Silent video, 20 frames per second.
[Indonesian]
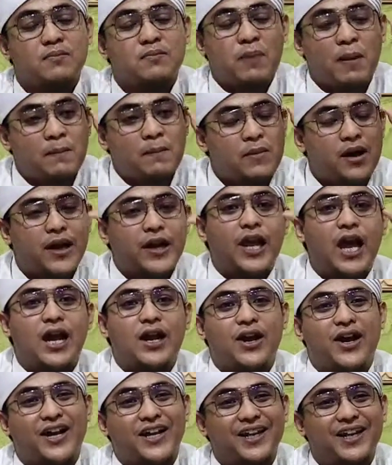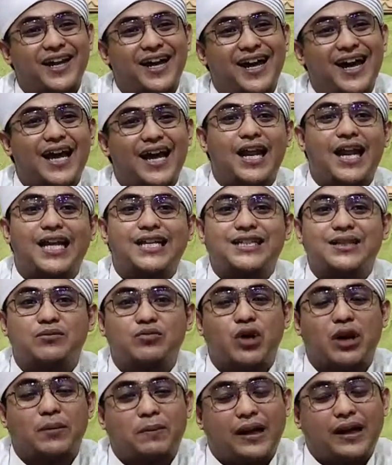pemberian Allah adalah sebuah